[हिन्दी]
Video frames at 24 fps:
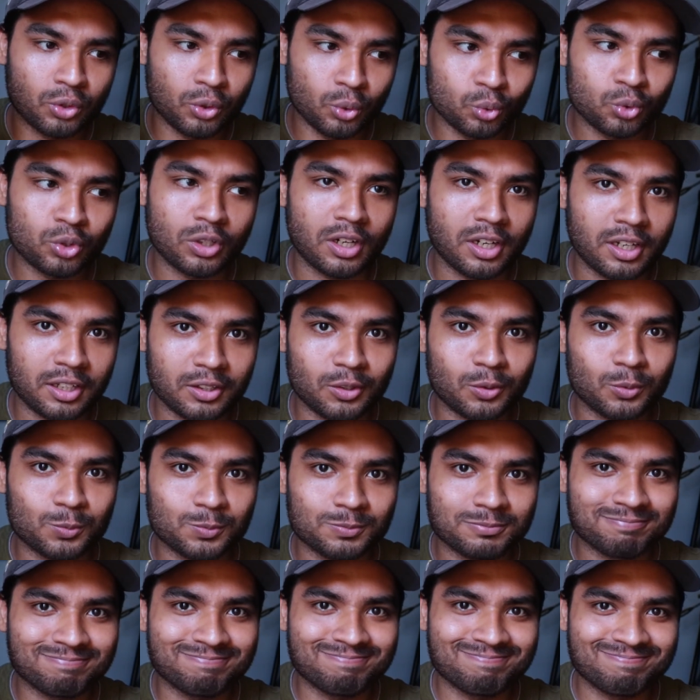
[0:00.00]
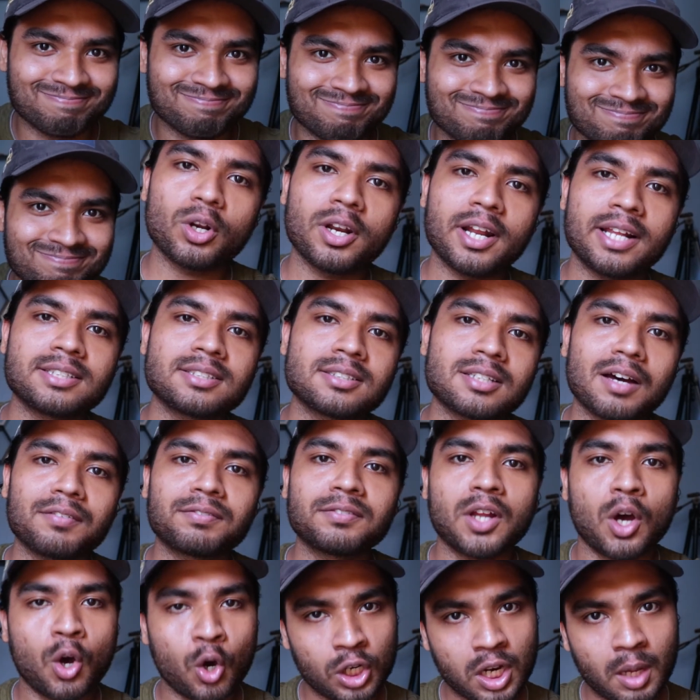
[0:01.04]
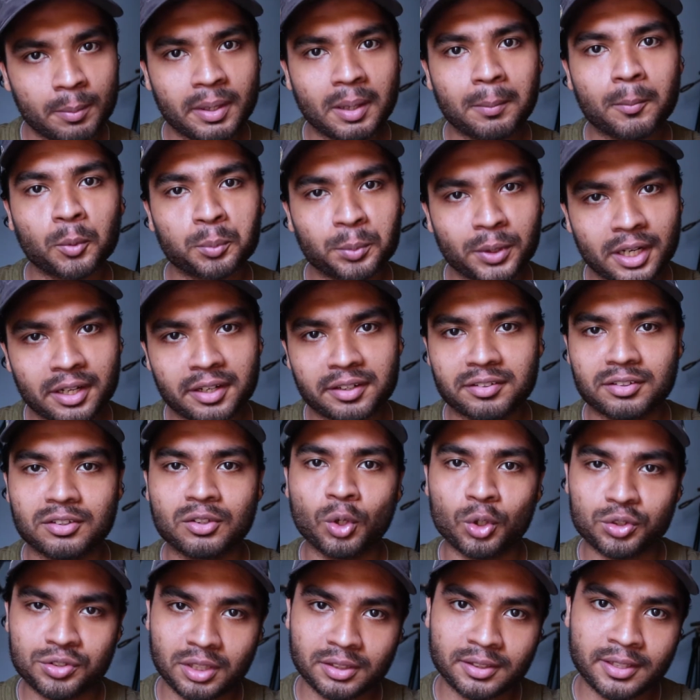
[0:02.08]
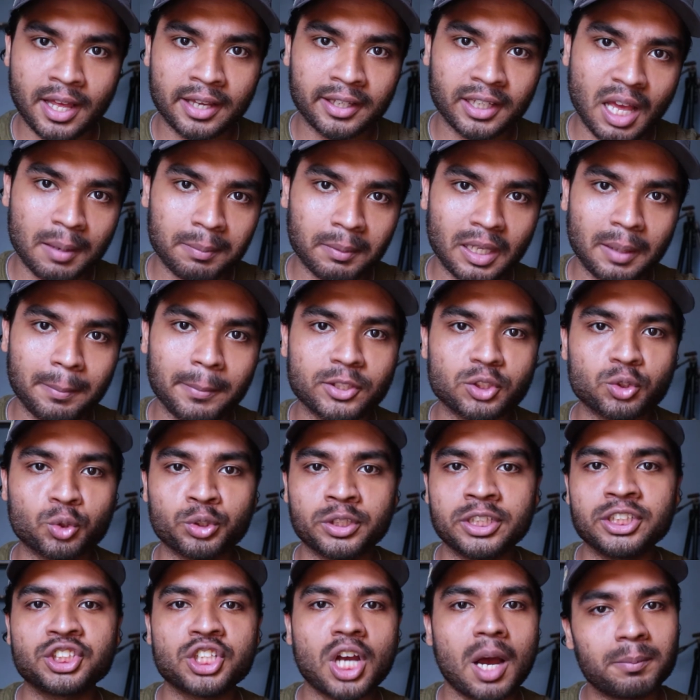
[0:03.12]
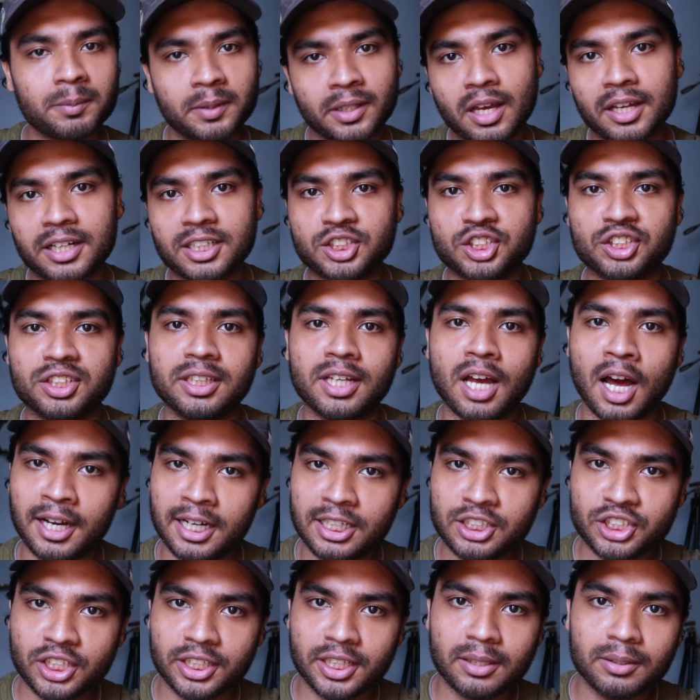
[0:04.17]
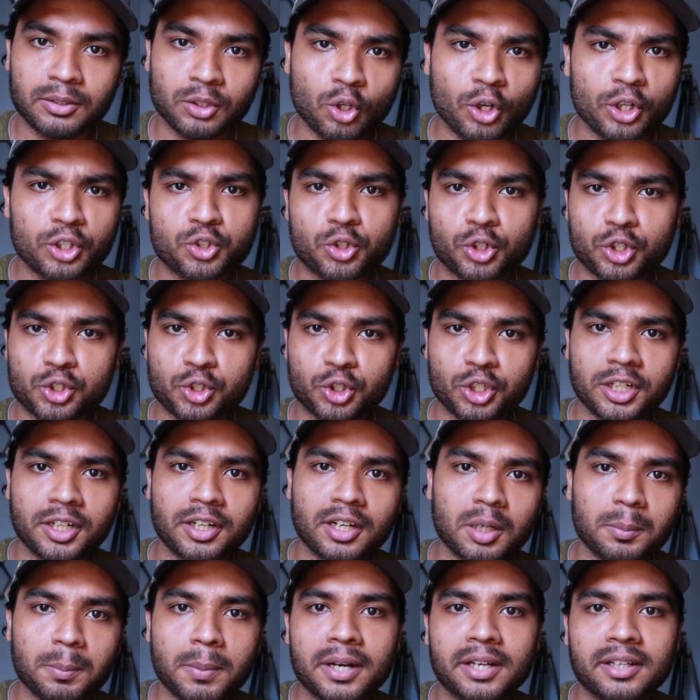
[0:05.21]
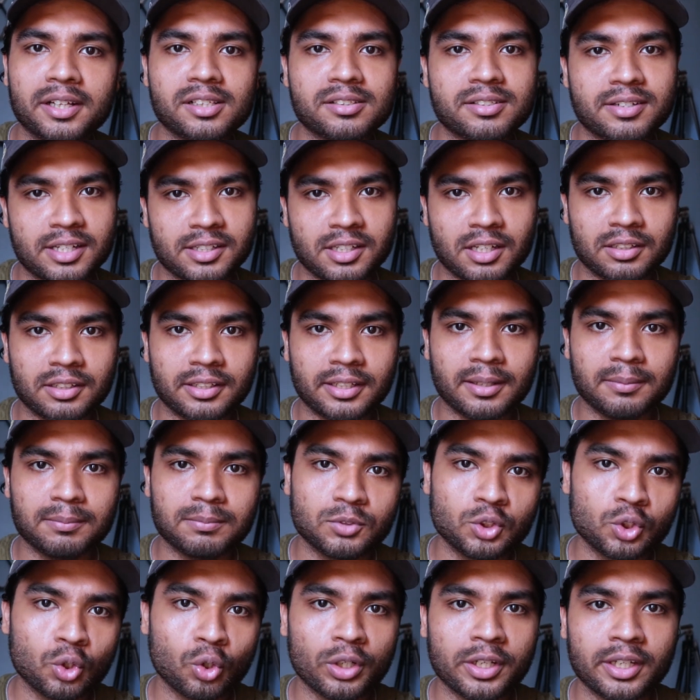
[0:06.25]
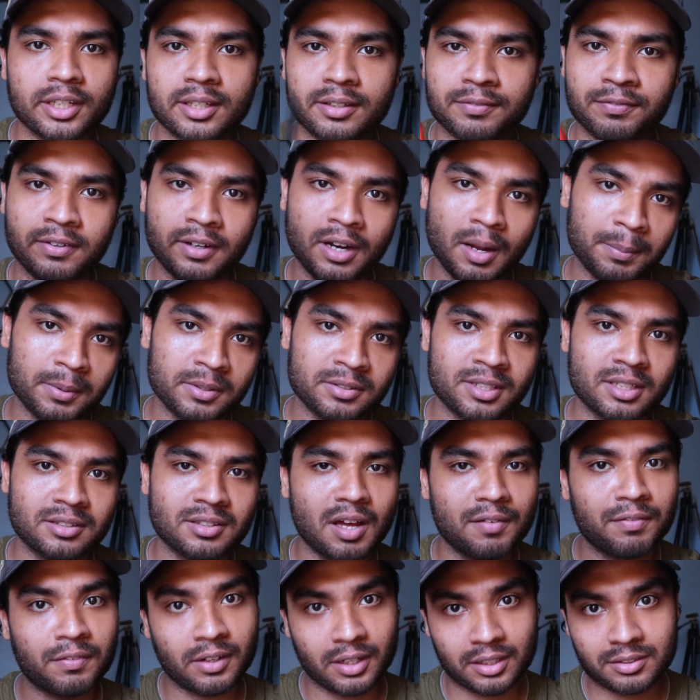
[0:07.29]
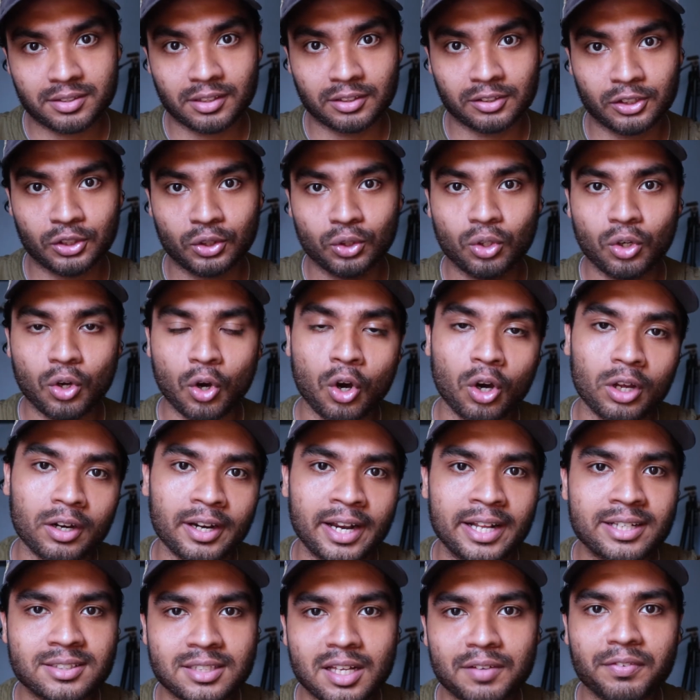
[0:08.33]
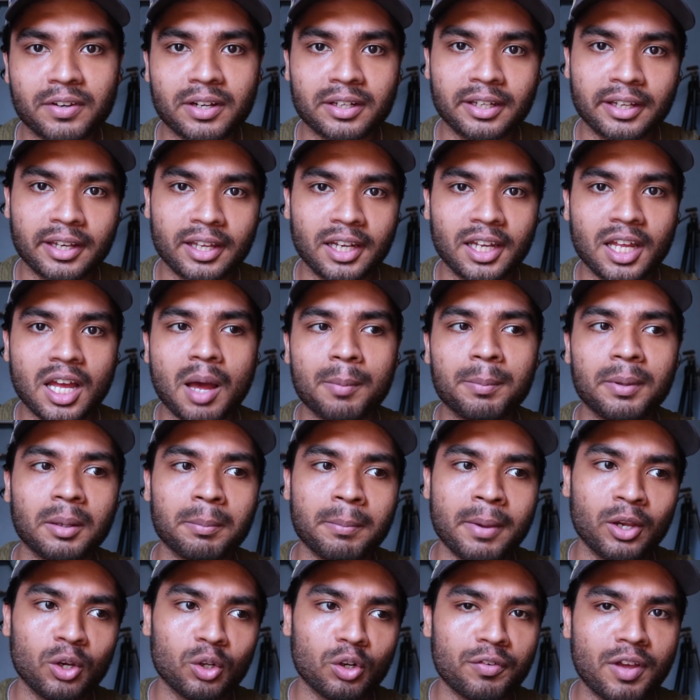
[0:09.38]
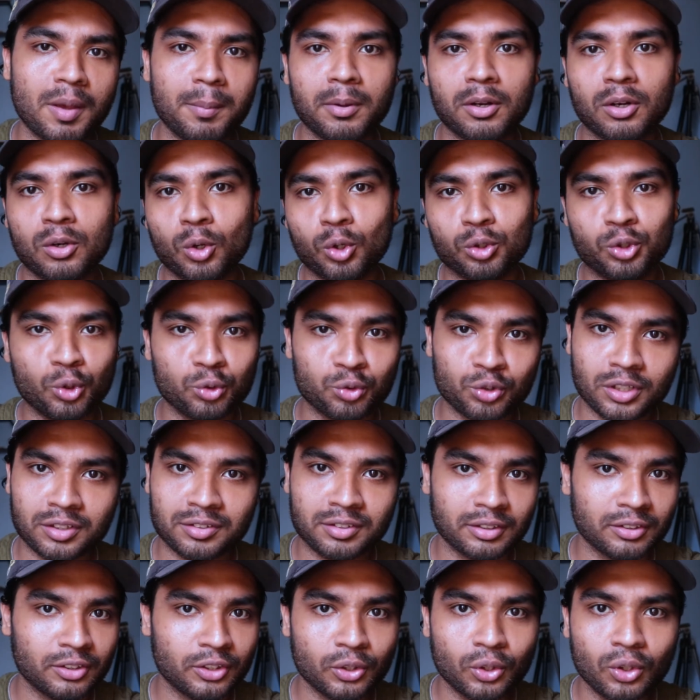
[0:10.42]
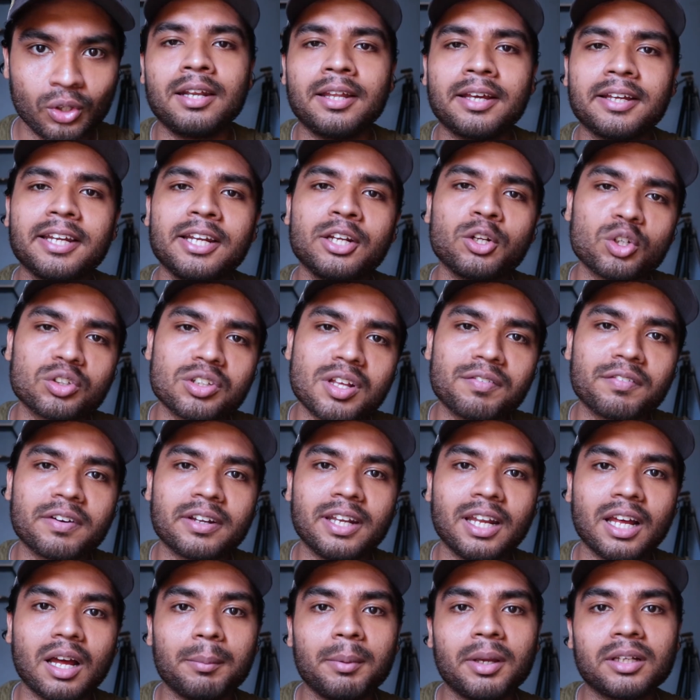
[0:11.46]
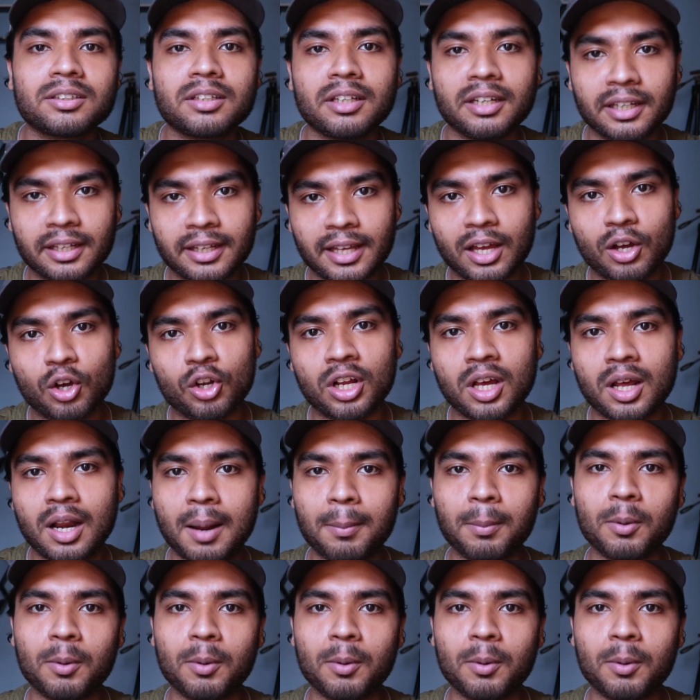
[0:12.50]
यूज़ कर लेता हूँ तो सेंसर और लेंस साफ ना होना भी एक बहुत बड़ा रीज़न हो सकता है कि आपकी इमेज उतनी शार्प नहीं आ रही जितनी आनी चाहिए क्योंकि छोटे छोटे डर्ट पार्टिकल्स रह जाते हैं जो कि फिर आप इससे साफ कर सकते हो और लेंस साफ करने के लिए आप एक माइक्रोफाइबर क्लॉथ यूज़ कर सकते हो लेकिन इनको साफ करने का भी एक तरीका है और अगर